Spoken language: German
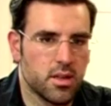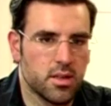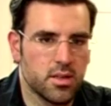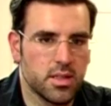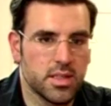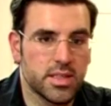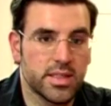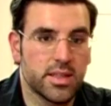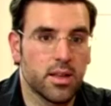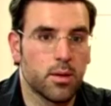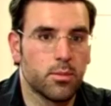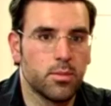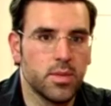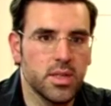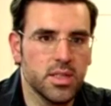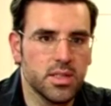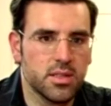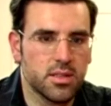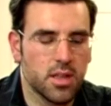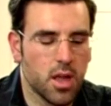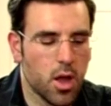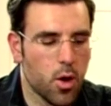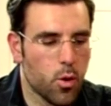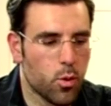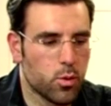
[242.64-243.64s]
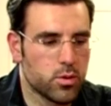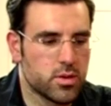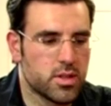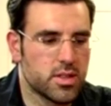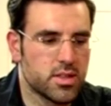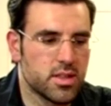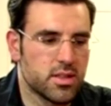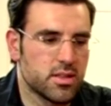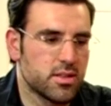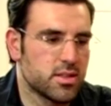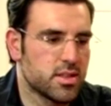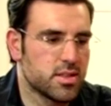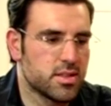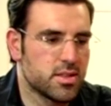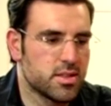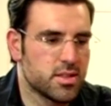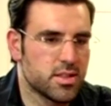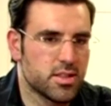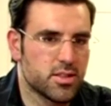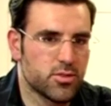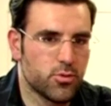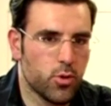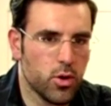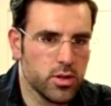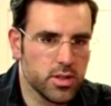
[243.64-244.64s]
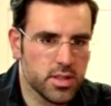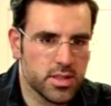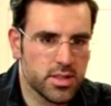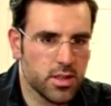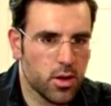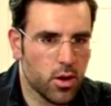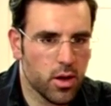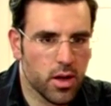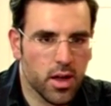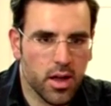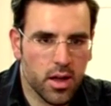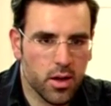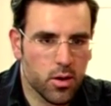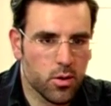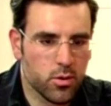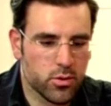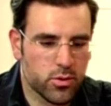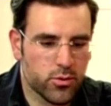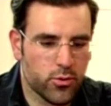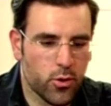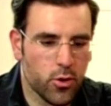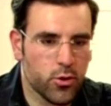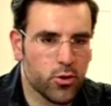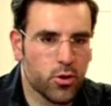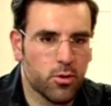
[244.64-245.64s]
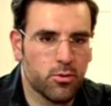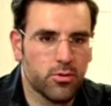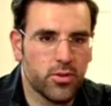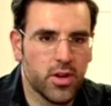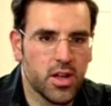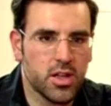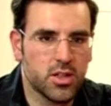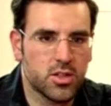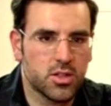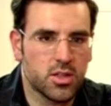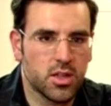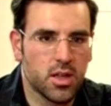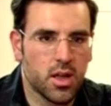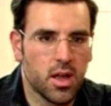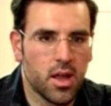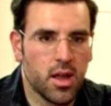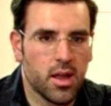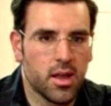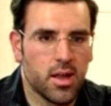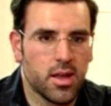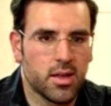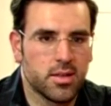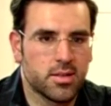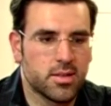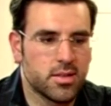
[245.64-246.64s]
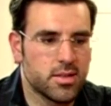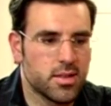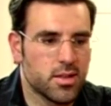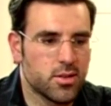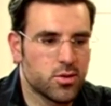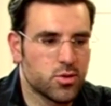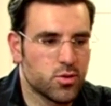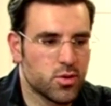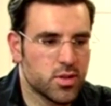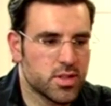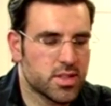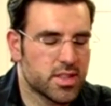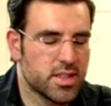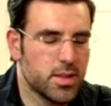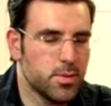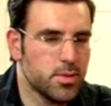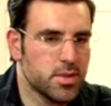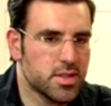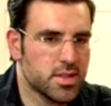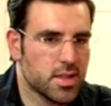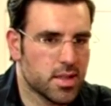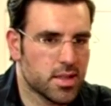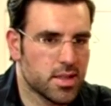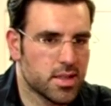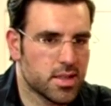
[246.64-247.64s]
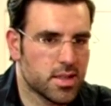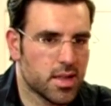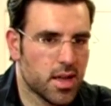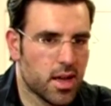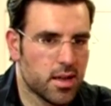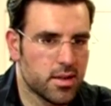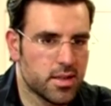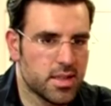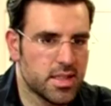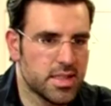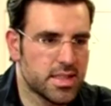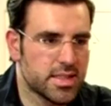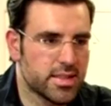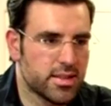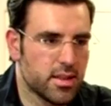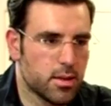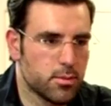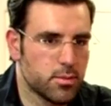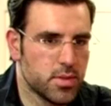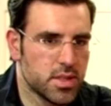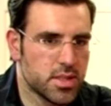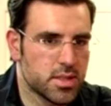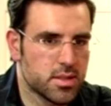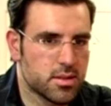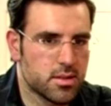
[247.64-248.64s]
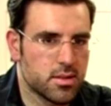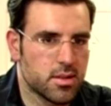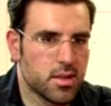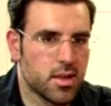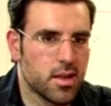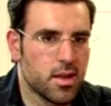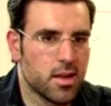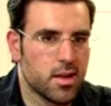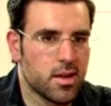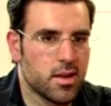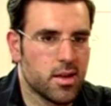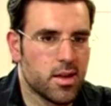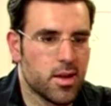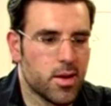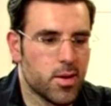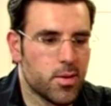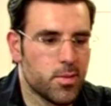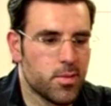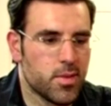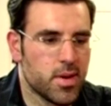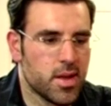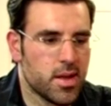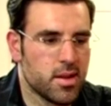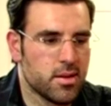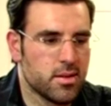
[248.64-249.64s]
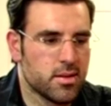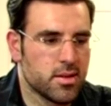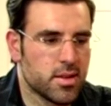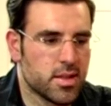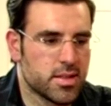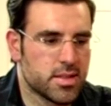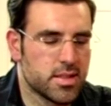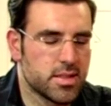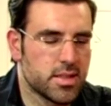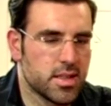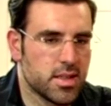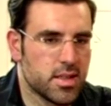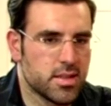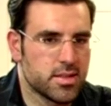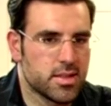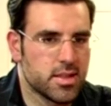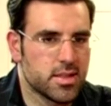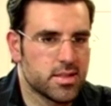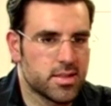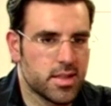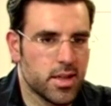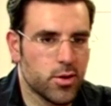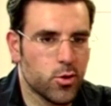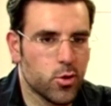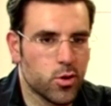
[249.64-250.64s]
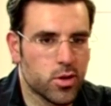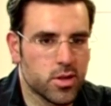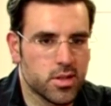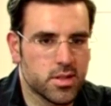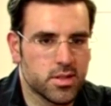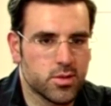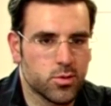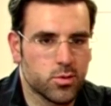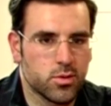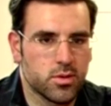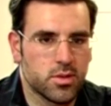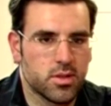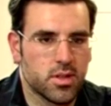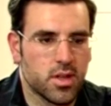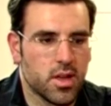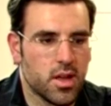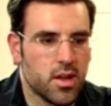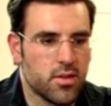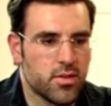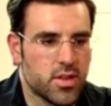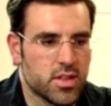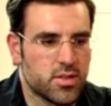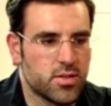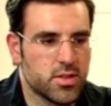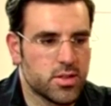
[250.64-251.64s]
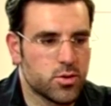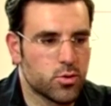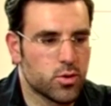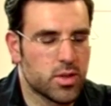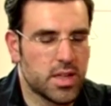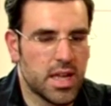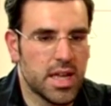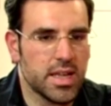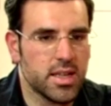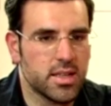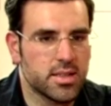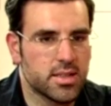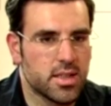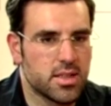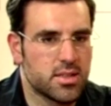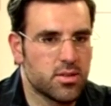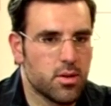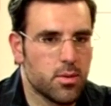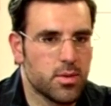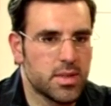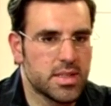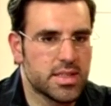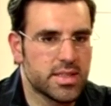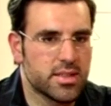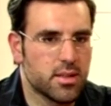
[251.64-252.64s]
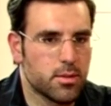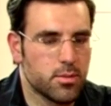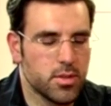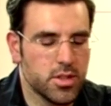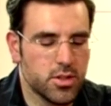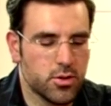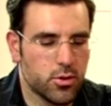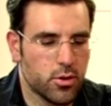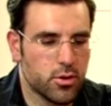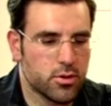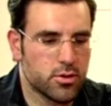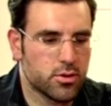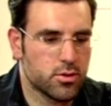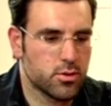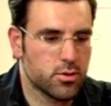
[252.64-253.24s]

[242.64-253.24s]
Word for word: äh, Islamist. Und dieser, dieses Wort ist ja auch vollkommen falsch. Es ist ja, sowas gibt es eigentlich gar nicht, Islamist. Ähm, das ist, das heißt Terrorist und das wird so gleichgesetzt, wenn man Islamist hört,